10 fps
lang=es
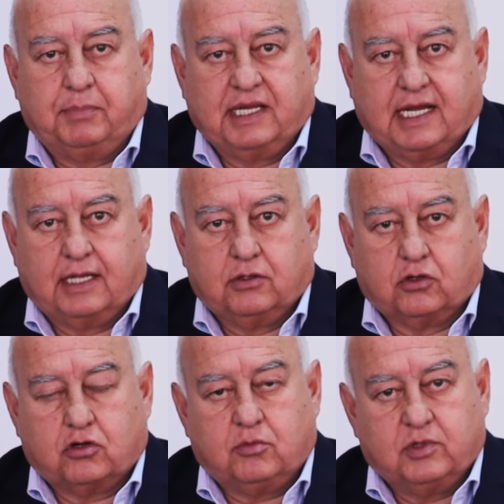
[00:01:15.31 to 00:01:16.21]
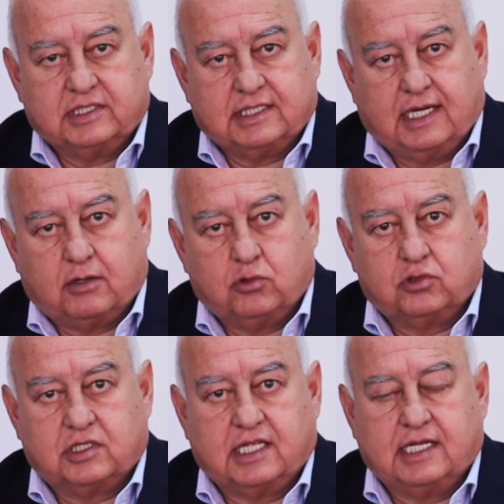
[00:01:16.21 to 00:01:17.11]
aplicando, como es el
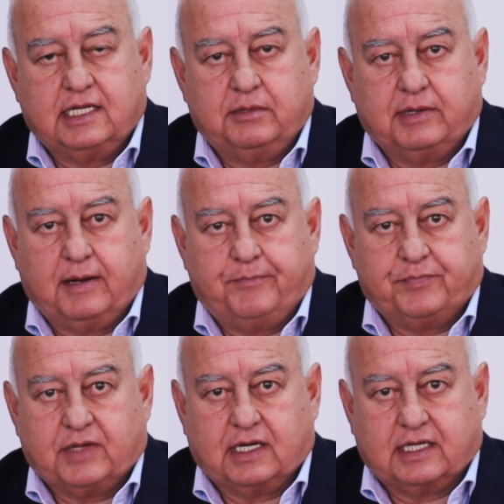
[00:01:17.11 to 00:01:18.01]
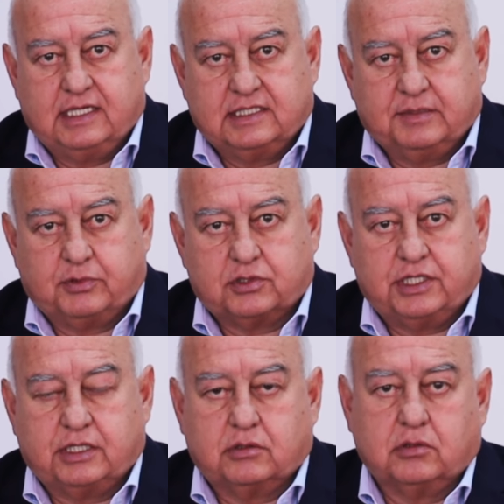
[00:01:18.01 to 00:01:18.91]
ajuste del IVA al
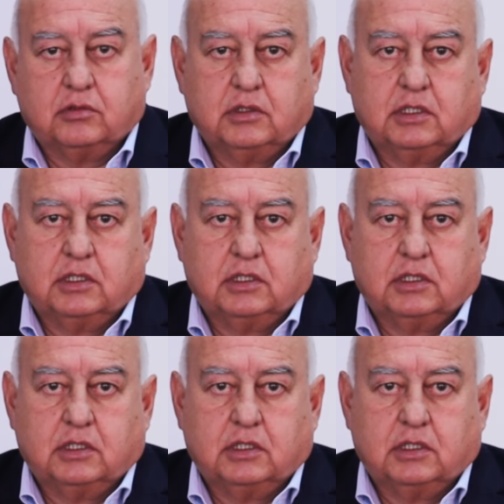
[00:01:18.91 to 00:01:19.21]
15%,